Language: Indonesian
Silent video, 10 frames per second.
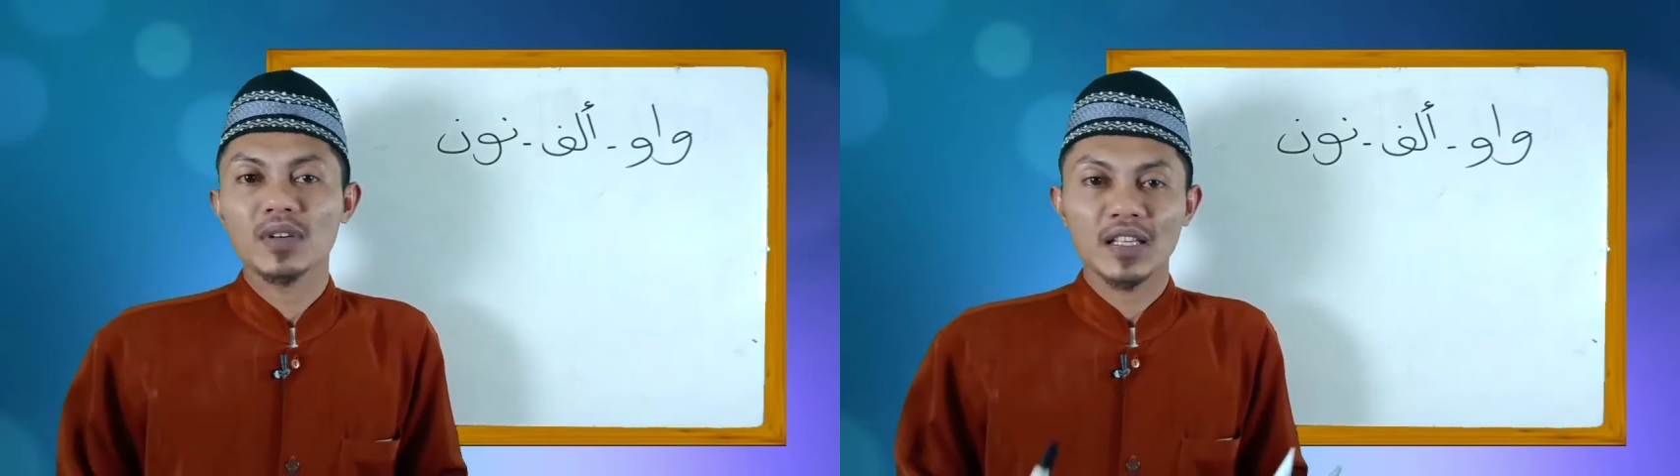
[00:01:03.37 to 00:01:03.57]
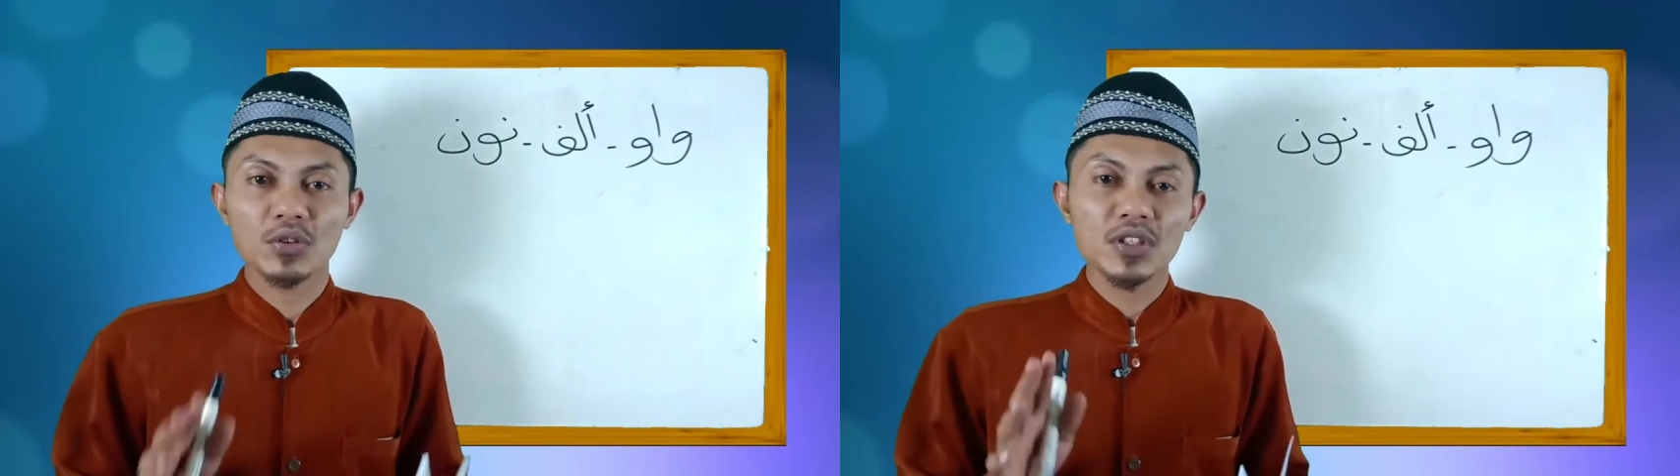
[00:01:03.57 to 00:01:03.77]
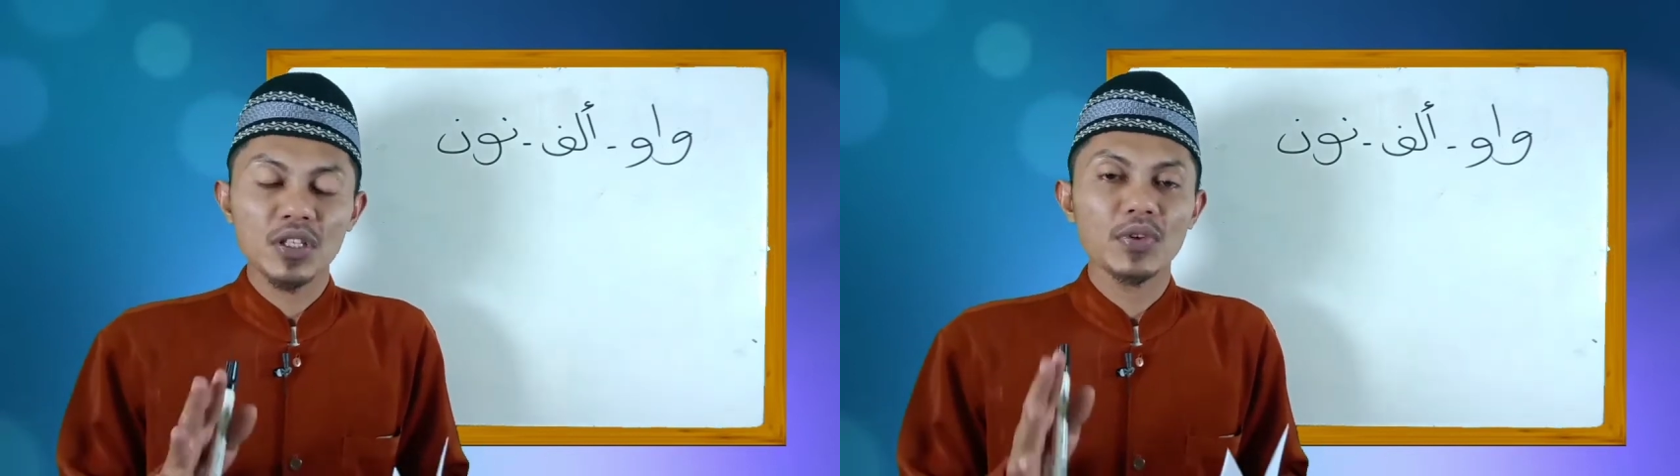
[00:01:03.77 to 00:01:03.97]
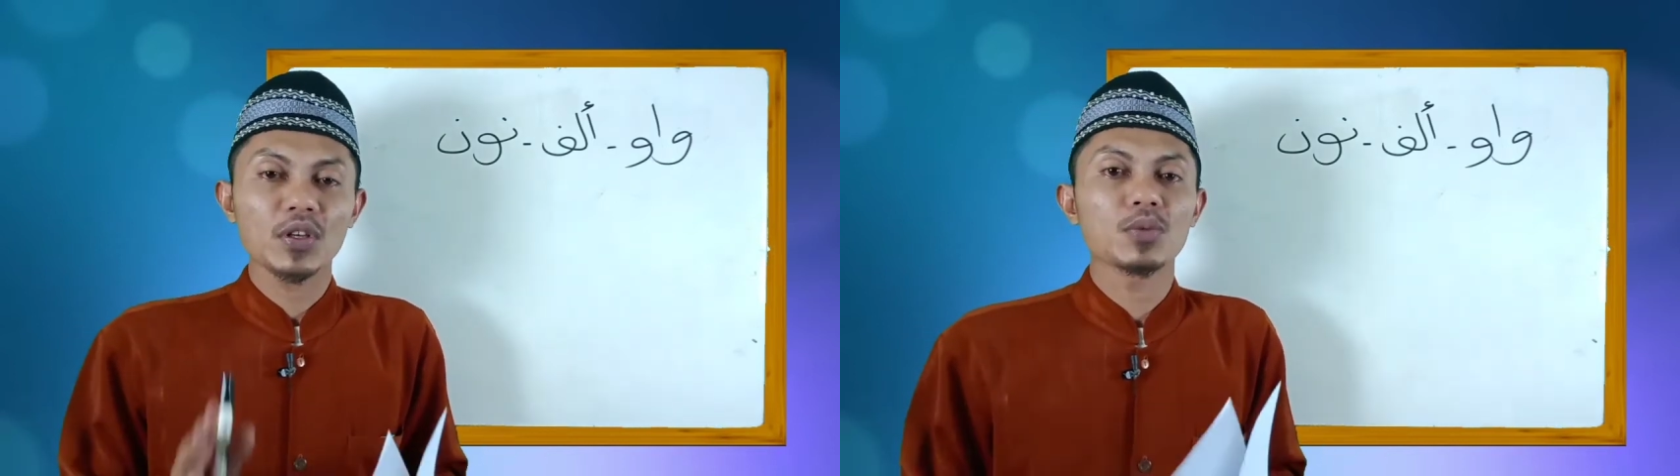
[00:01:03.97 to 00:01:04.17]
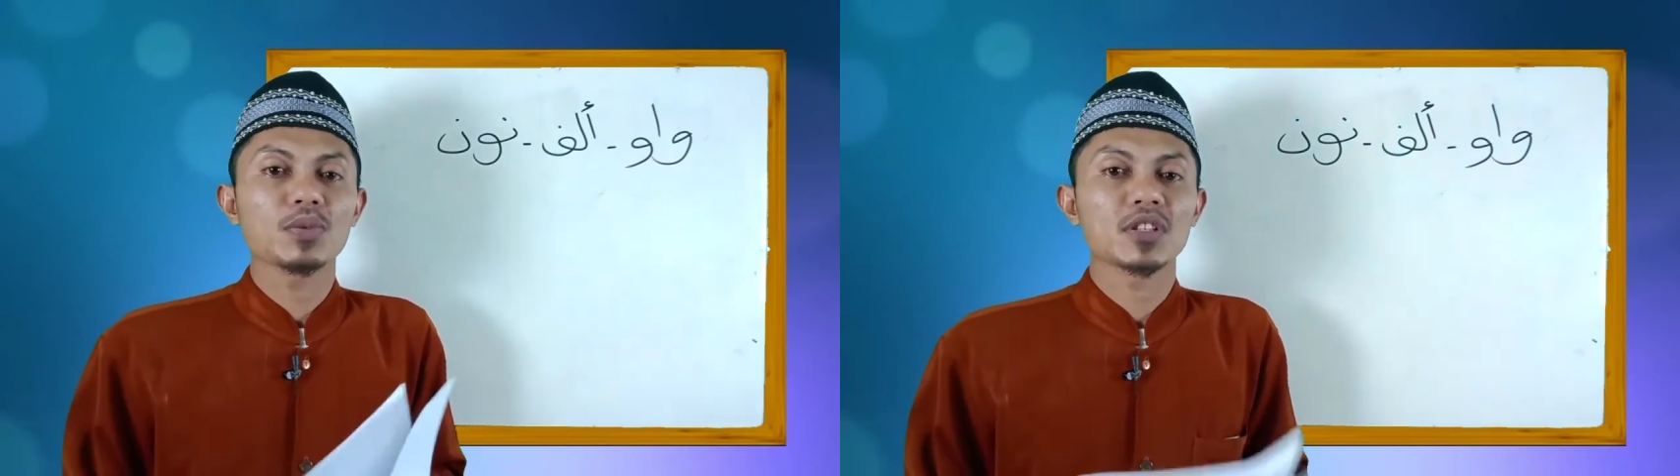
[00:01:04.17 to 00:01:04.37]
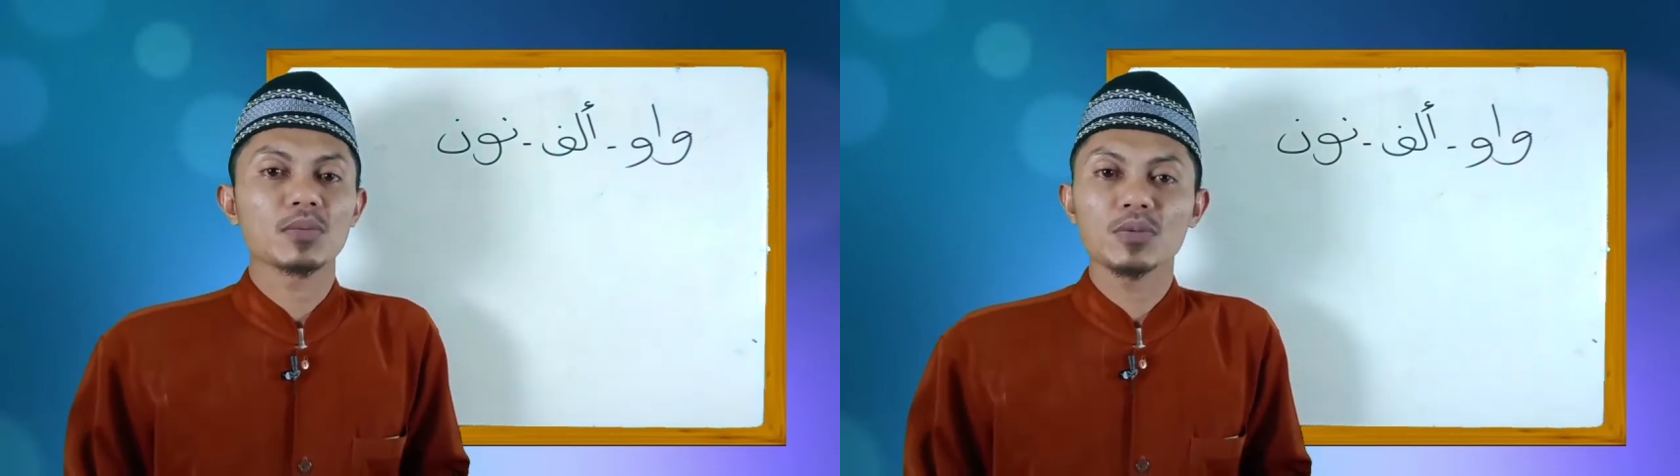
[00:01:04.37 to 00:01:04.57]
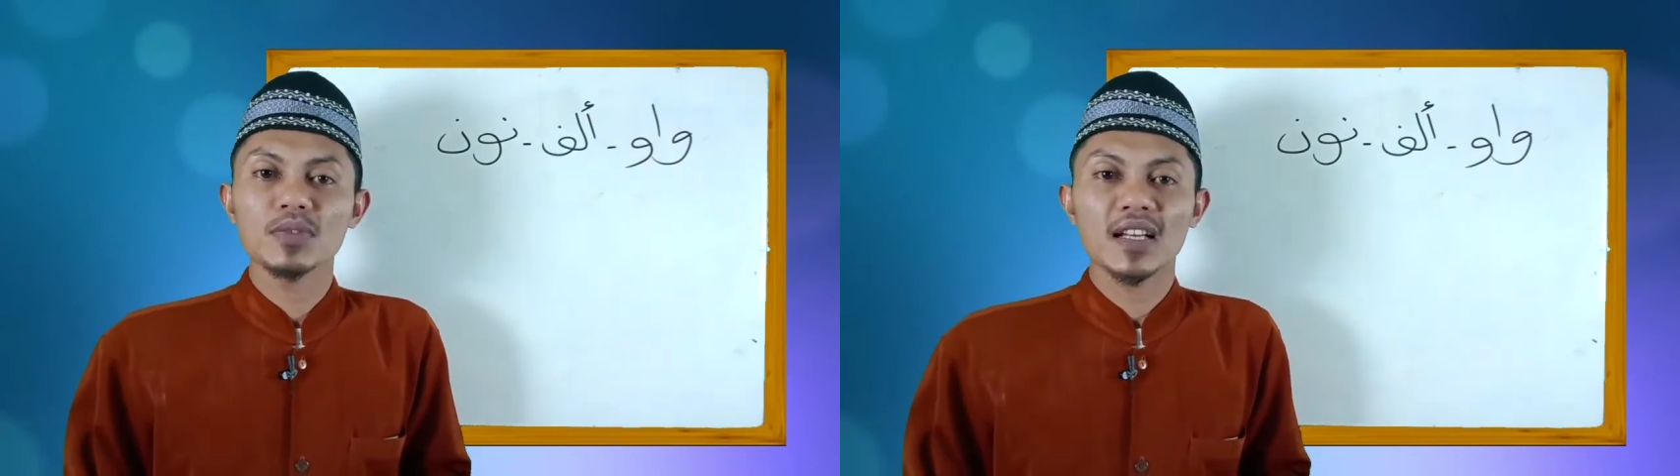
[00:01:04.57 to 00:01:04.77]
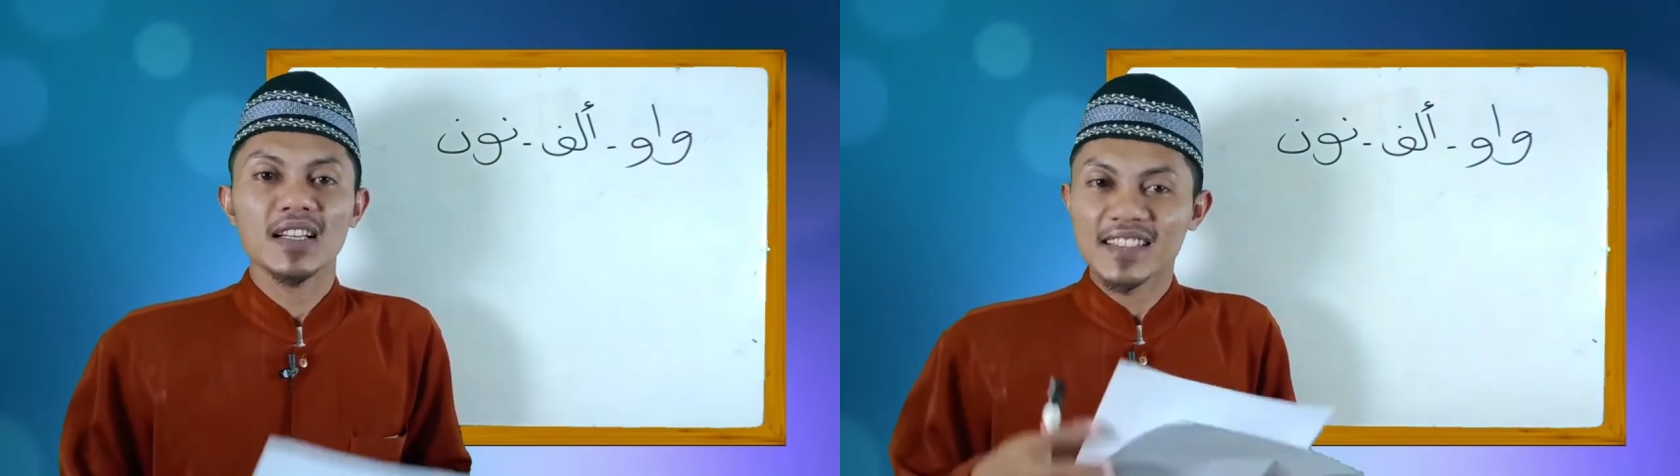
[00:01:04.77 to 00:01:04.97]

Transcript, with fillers: mengikuti video sebelumnya,